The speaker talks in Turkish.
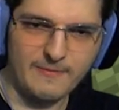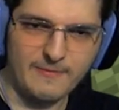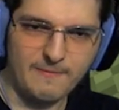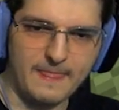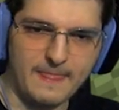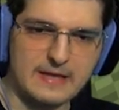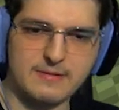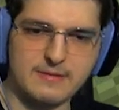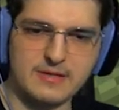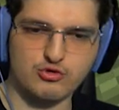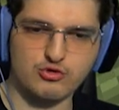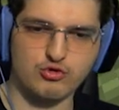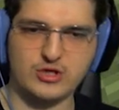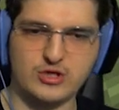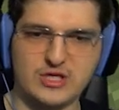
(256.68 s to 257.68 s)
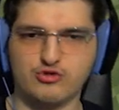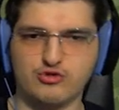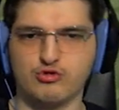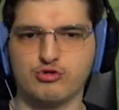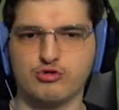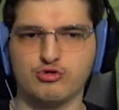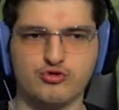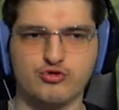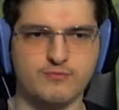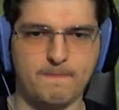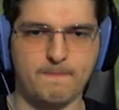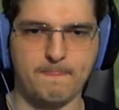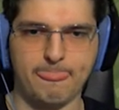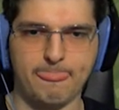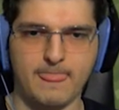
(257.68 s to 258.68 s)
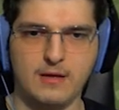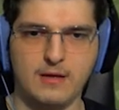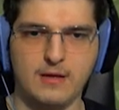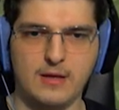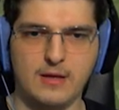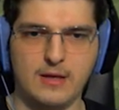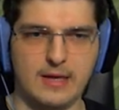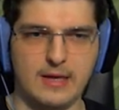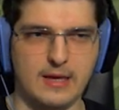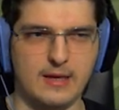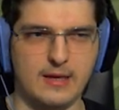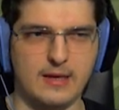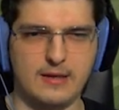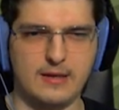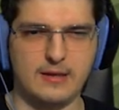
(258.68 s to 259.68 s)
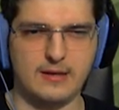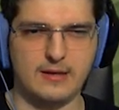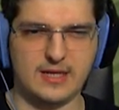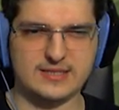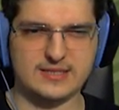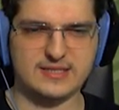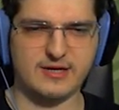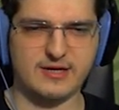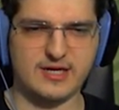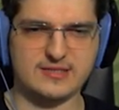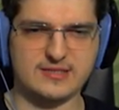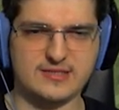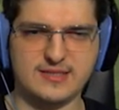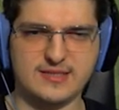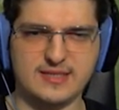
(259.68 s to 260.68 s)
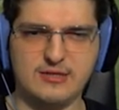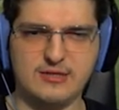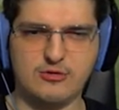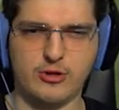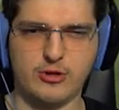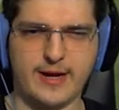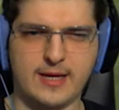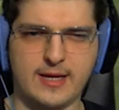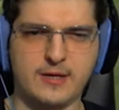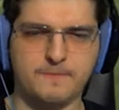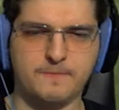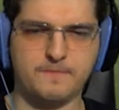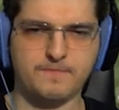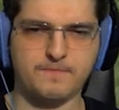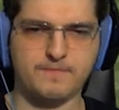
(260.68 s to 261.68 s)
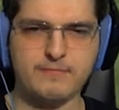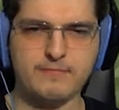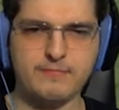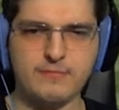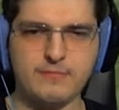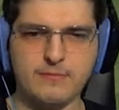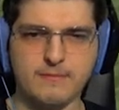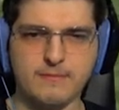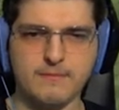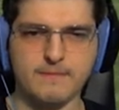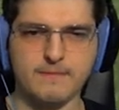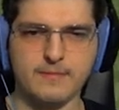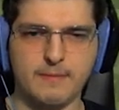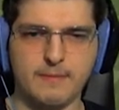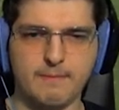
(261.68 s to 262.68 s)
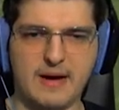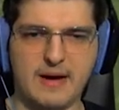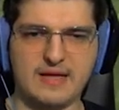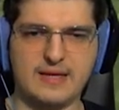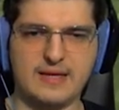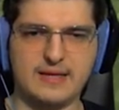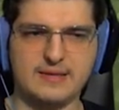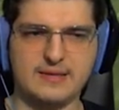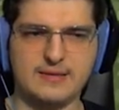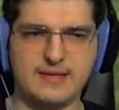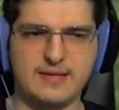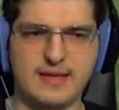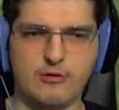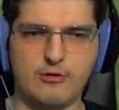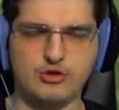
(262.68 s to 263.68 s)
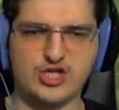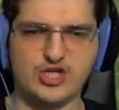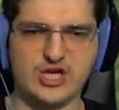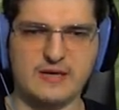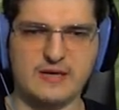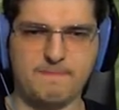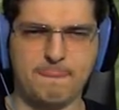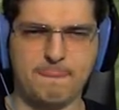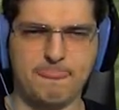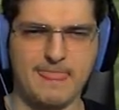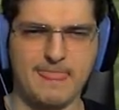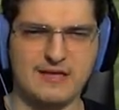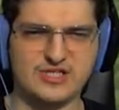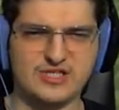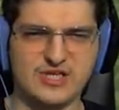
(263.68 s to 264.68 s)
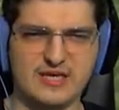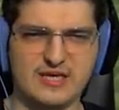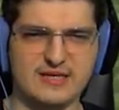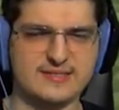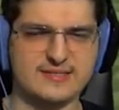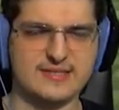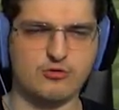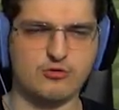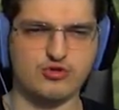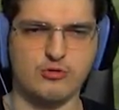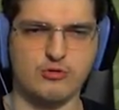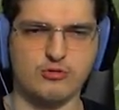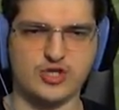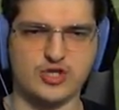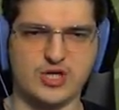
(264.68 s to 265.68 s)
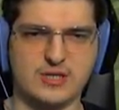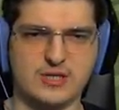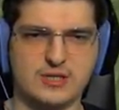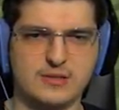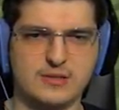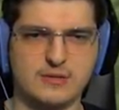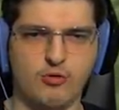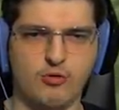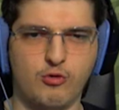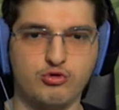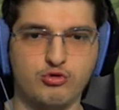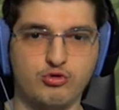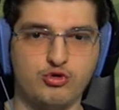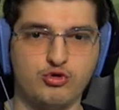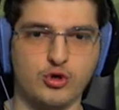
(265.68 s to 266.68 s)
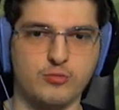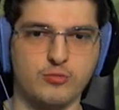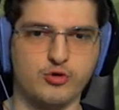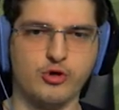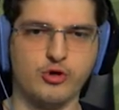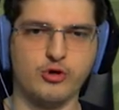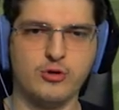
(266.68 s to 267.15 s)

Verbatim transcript: evet biraz odun kesiyoruz. Ee, aslına bakarsanız ilk olarak madenden önce şeye girsek güzel olacak. Odun kömürü